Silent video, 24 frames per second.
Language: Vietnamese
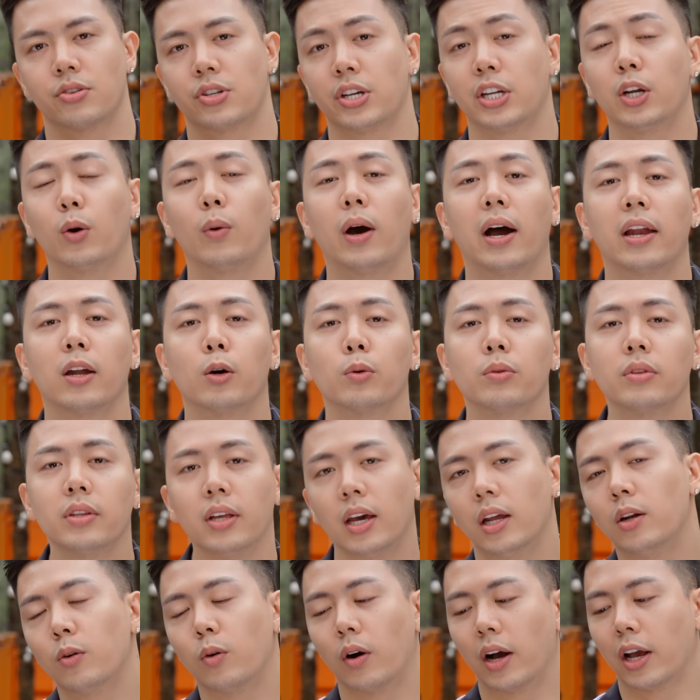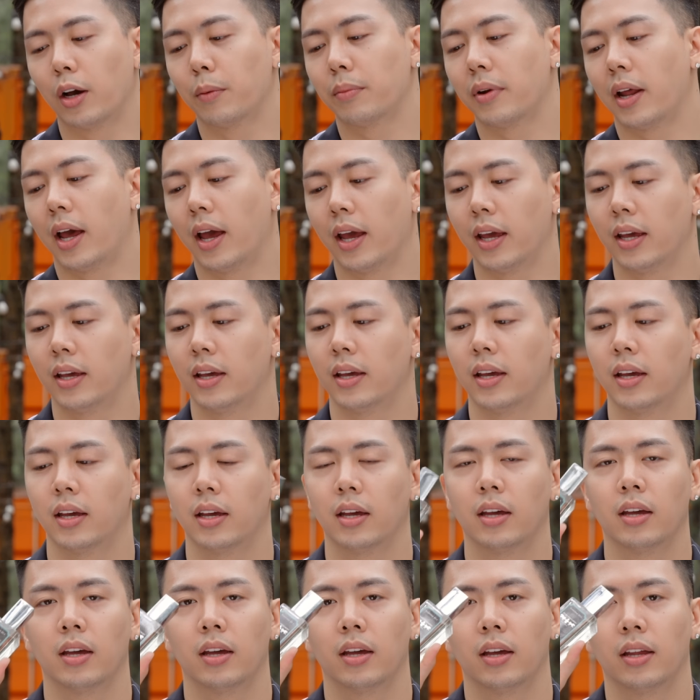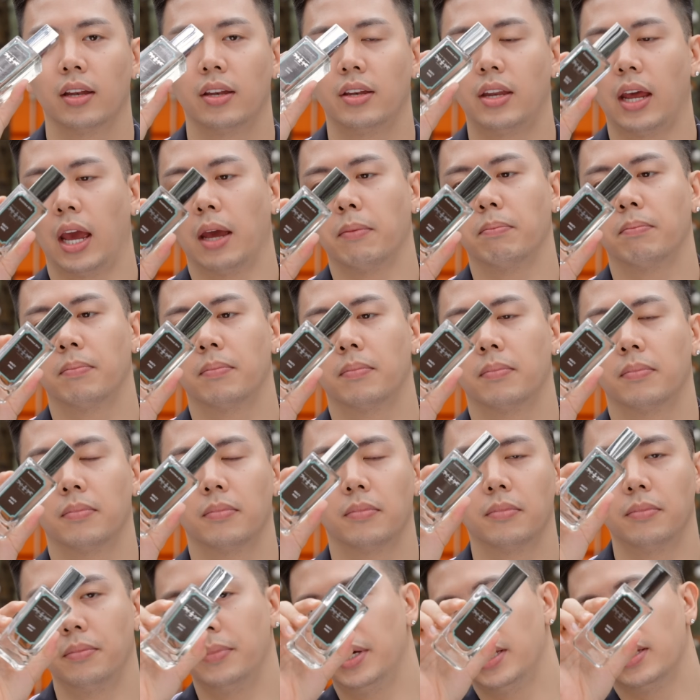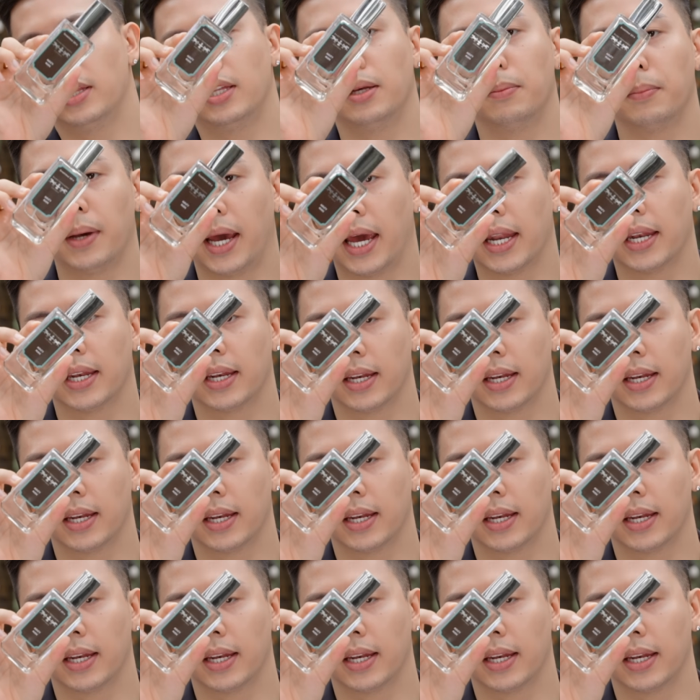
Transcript: Chai nước hoa đầu tiên của ngày hôm nay James Minty Man.